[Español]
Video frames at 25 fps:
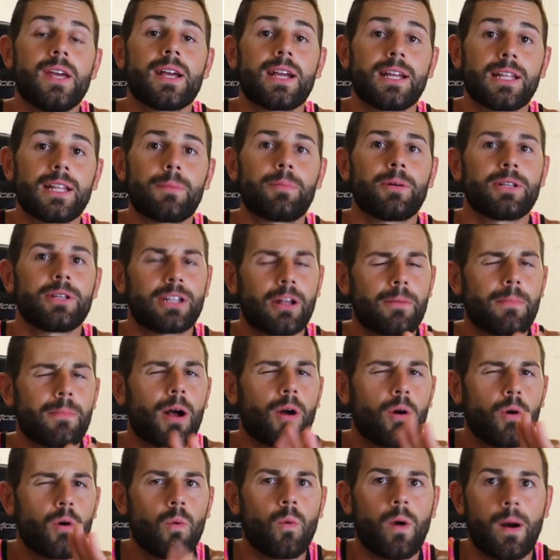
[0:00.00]
que te puede entrar un
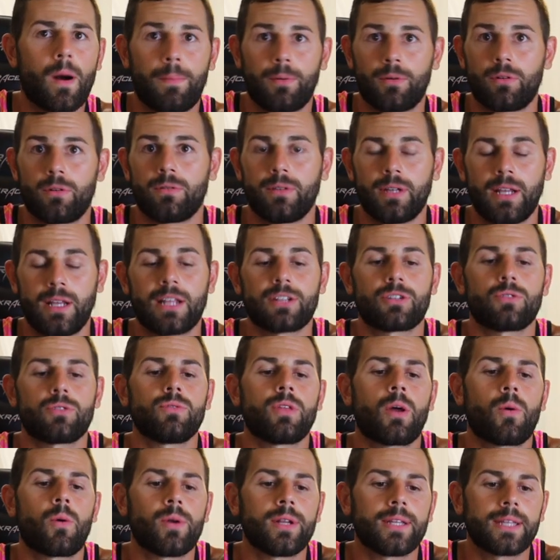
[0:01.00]
bajón guapo en la
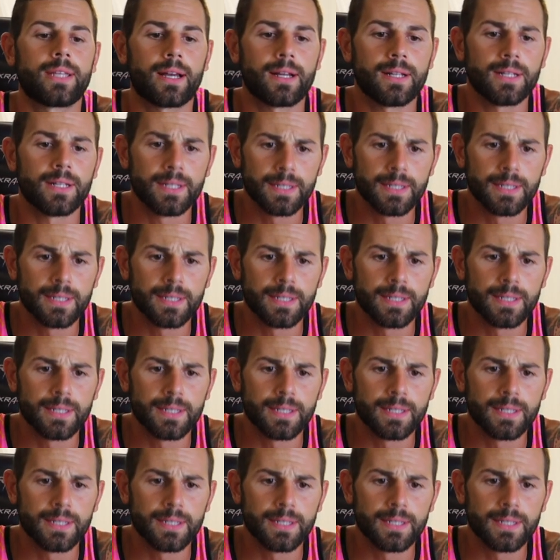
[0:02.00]
segunda vuelta.